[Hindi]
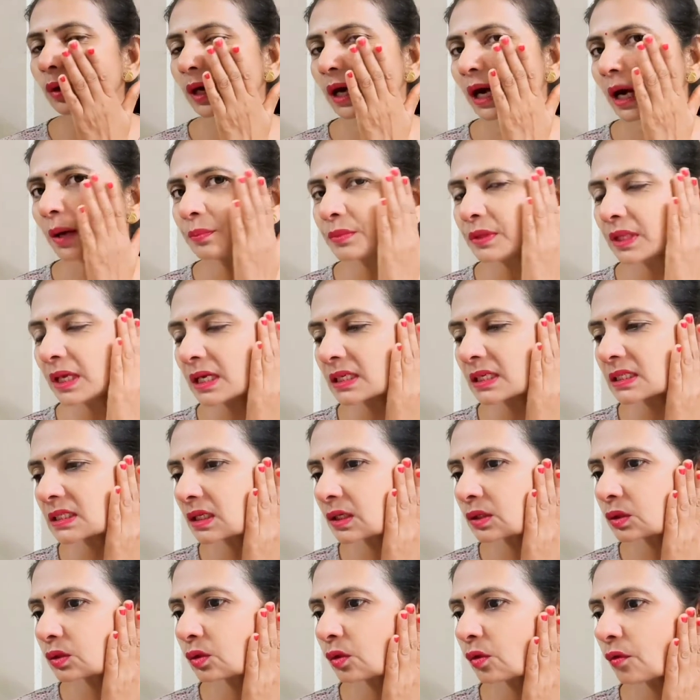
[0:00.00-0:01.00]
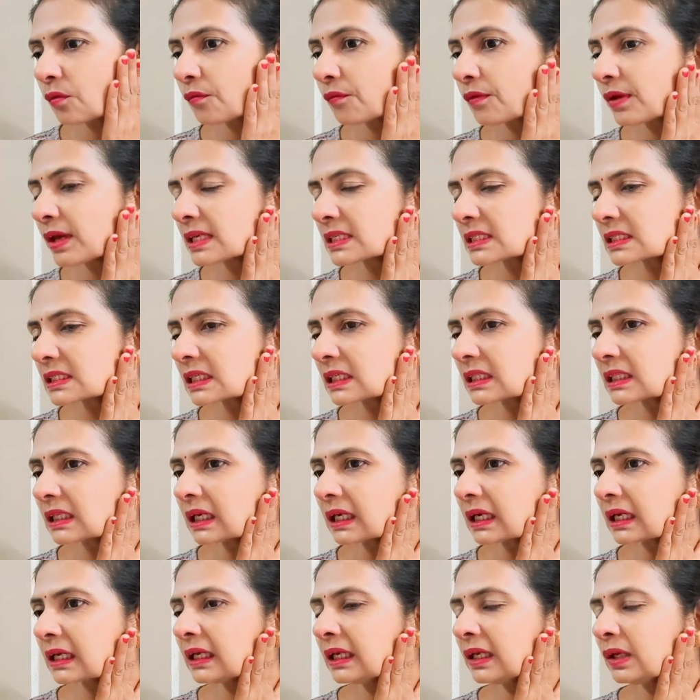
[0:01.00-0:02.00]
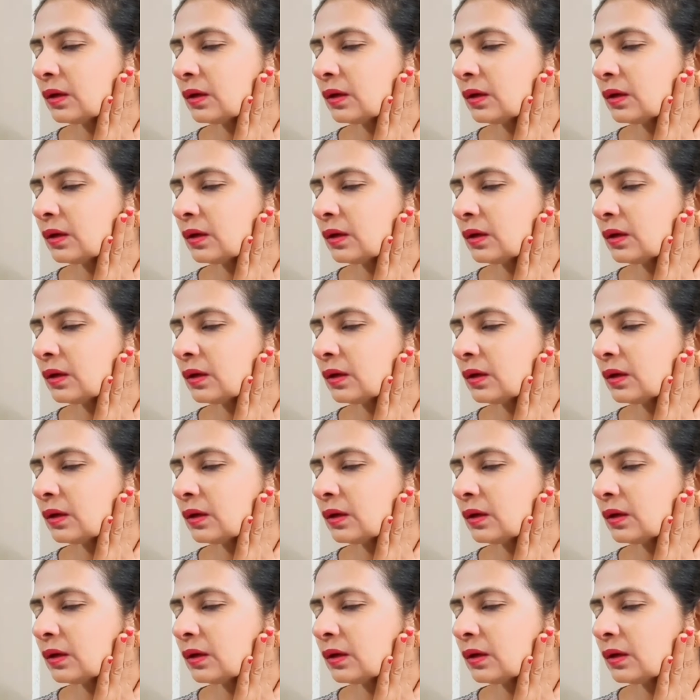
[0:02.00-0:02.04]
आप देख सकते हो फेस कितना क्लीन